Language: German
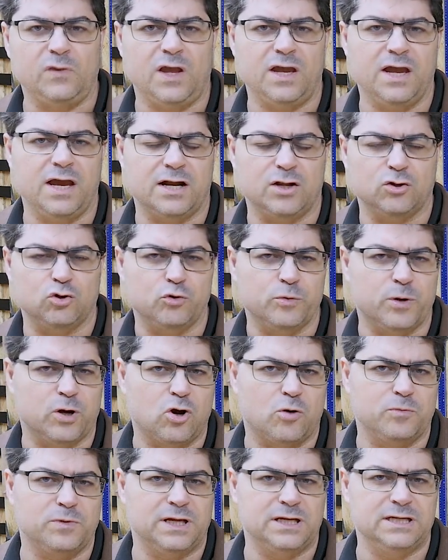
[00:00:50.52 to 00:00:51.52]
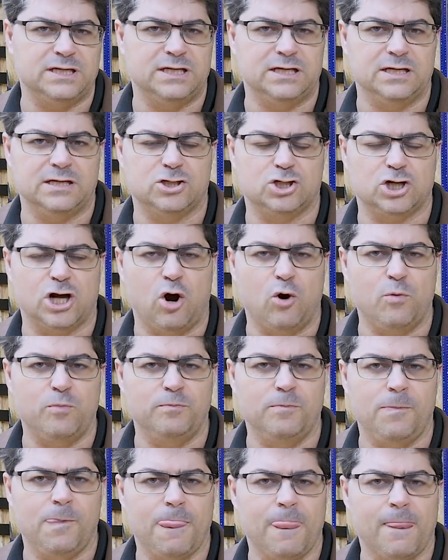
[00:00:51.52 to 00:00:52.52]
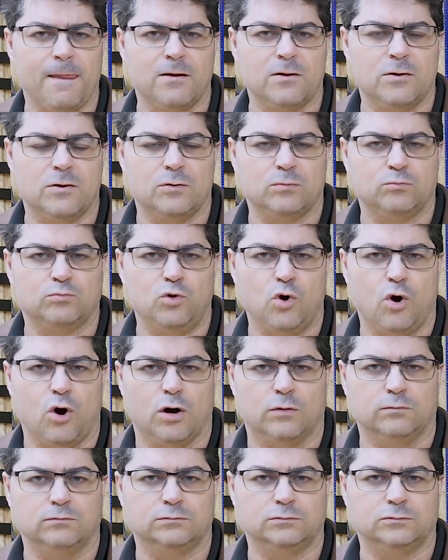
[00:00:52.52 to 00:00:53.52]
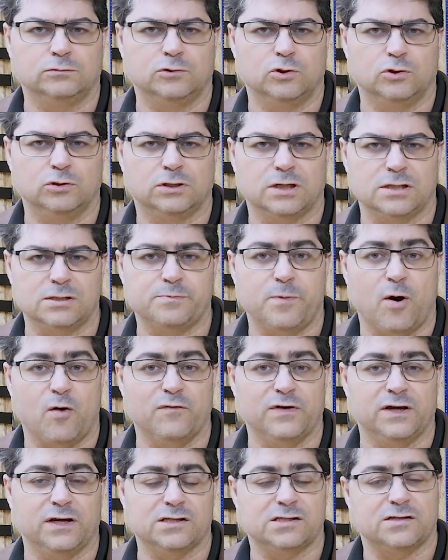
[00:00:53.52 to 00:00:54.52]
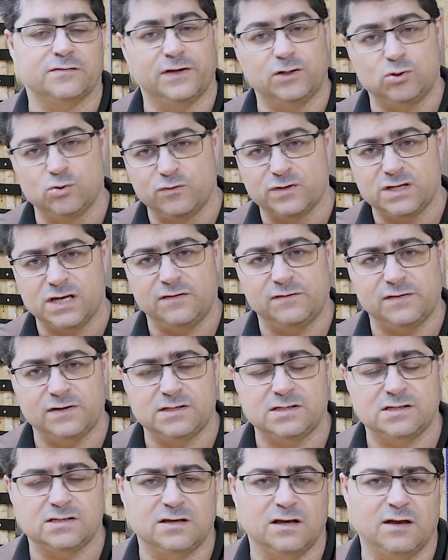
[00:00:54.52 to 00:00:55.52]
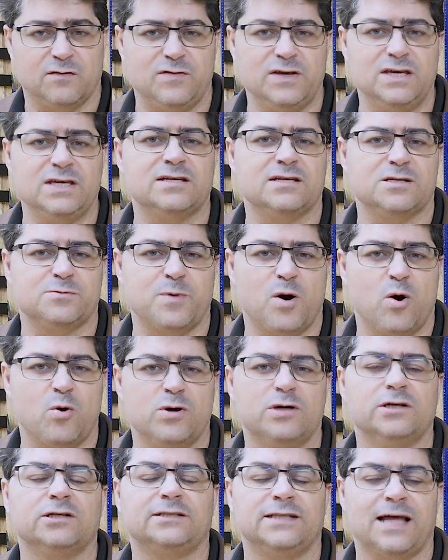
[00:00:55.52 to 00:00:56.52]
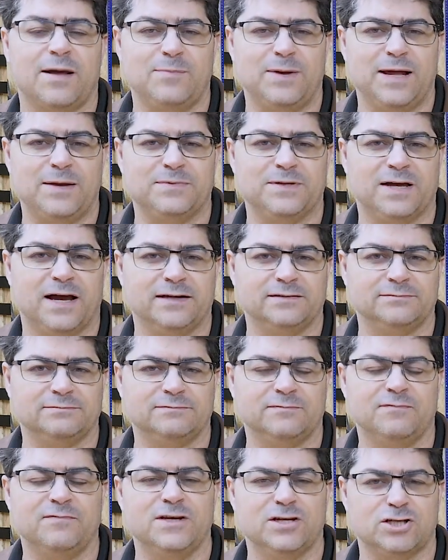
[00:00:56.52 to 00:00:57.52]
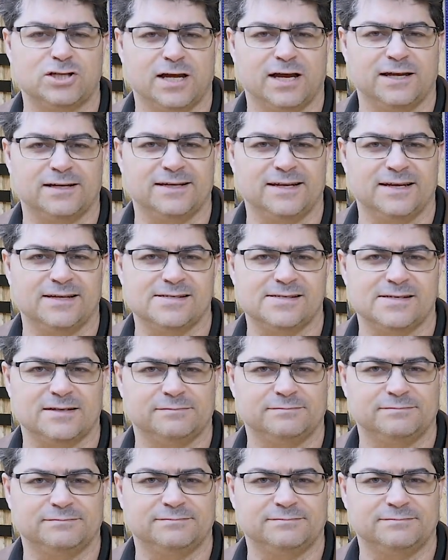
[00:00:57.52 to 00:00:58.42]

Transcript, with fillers: Ja, darüber kommen dann die Schrauben. Ja, und das bauen wir jetzt. Wenn du sehen willst, wie ich das baue, dann bleib dran. Wir starten jetzt.